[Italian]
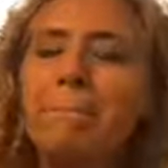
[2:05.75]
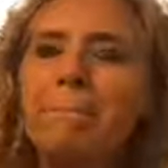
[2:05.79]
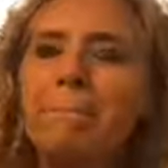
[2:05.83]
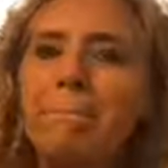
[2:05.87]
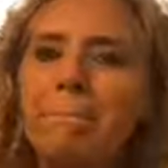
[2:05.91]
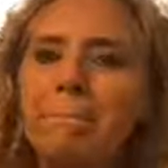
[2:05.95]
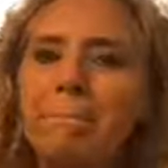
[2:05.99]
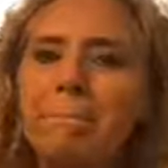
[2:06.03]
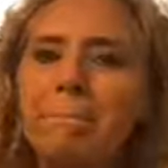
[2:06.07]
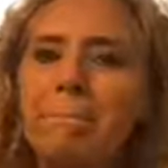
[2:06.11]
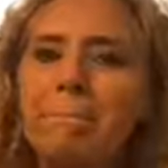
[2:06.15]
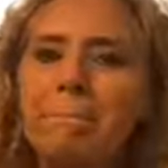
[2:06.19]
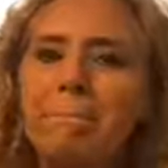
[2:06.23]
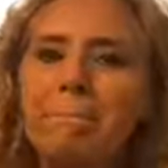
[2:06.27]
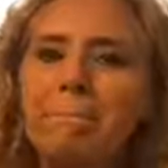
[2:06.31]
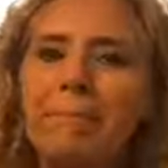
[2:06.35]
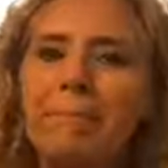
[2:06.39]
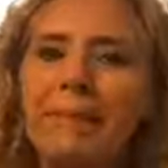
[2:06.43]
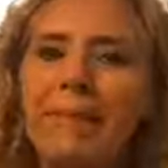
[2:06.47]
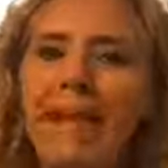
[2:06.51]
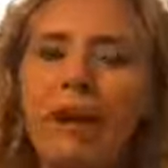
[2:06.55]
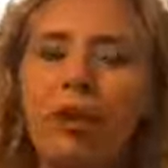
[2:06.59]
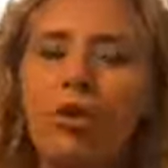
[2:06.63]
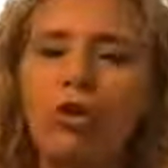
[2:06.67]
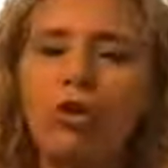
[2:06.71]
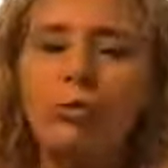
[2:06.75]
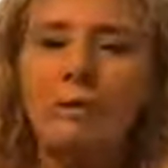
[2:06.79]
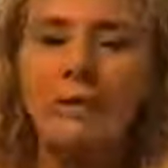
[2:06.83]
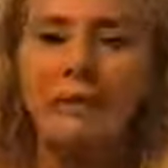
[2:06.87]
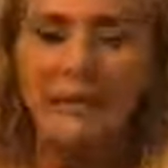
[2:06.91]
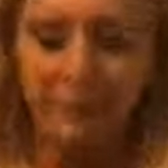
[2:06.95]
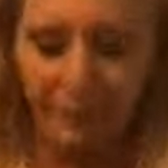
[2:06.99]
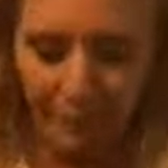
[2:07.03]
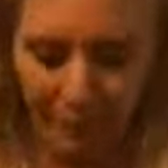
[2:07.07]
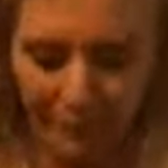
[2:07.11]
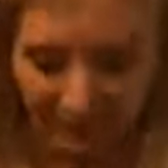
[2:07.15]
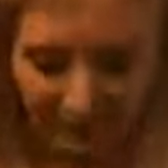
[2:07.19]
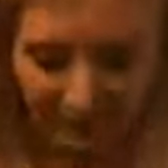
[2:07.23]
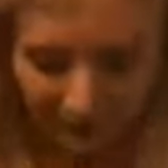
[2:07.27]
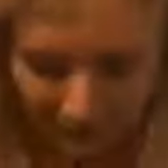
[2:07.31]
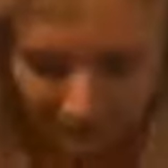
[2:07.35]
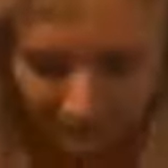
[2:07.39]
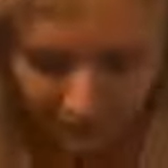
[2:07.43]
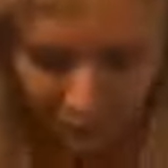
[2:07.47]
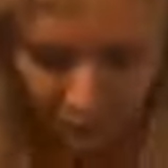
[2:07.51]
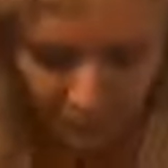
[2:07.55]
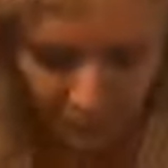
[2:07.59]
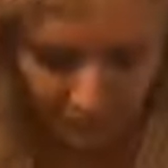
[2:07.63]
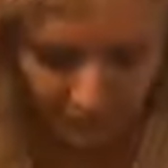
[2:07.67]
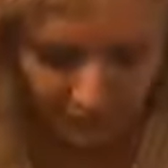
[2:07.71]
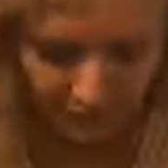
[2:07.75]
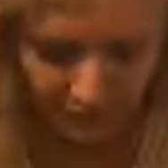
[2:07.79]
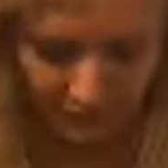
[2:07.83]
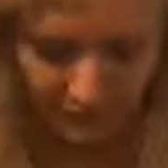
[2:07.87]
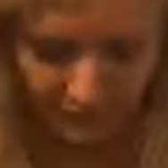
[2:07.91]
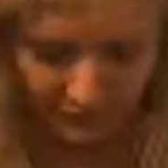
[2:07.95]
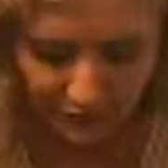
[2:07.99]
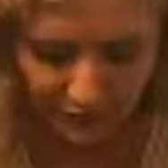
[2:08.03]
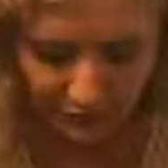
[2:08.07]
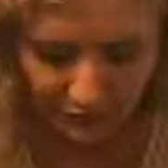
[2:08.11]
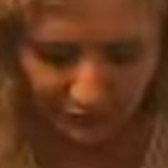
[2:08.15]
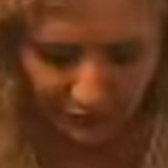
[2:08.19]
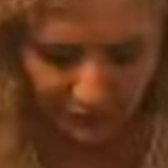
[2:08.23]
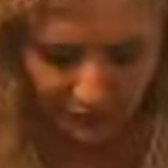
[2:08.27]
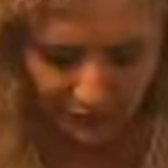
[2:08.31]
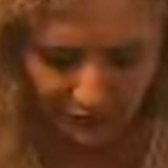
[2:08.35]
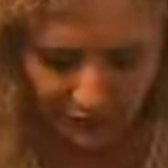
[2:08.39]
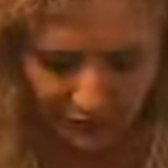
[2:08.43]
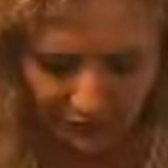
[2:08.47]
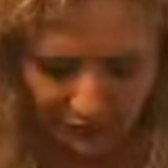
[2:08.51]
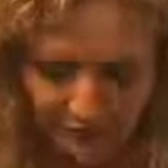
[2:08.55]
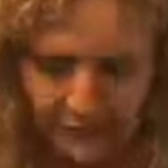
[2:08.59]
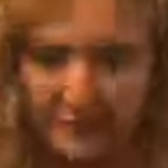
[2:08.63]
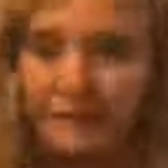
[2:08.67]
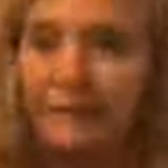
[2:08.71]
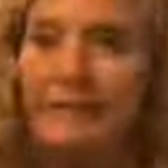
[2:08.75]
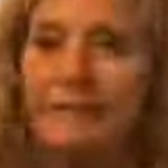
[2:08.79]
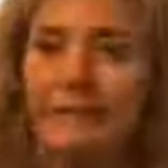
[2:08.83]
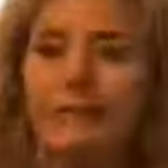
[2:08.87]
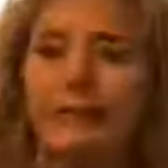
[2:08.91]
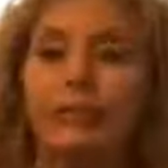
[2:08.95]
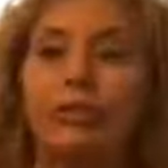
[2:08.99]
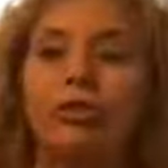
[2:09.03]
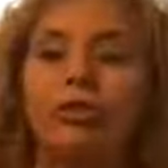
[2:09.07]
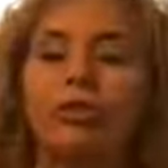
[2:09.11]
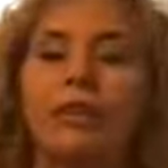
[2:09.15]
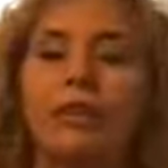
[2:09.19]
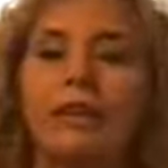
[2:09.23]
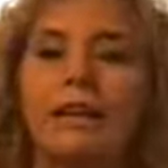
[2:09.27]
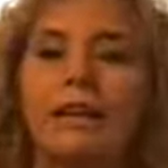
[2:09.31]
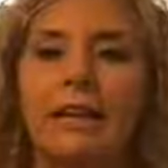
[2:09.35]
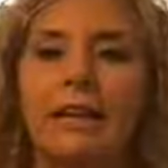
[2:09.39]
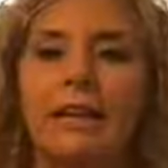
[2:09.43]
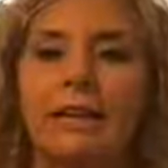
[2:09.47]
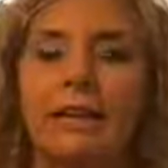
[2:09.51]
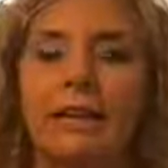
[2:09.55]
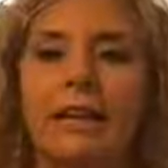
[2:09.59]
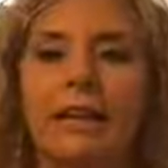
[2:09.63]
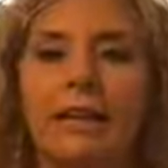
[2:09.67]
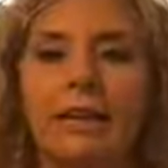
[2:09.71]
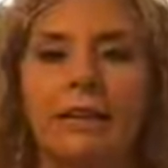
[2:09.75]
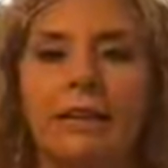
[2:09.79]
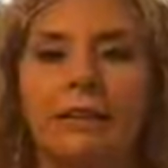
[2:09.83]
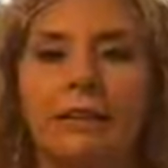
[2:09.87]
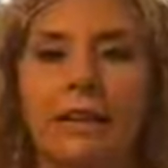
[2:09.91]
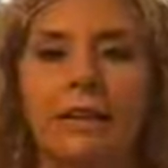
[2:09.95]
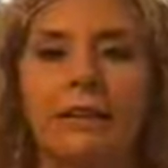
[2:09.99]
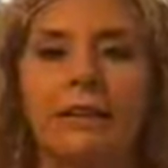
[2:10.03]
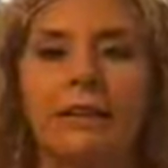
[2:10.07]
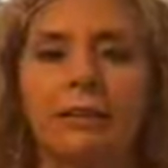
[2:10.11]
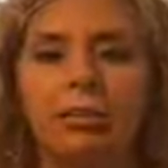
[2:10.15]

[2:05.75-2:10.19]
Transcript: Mm, come saprete, come avrete magari sentito nella diretta,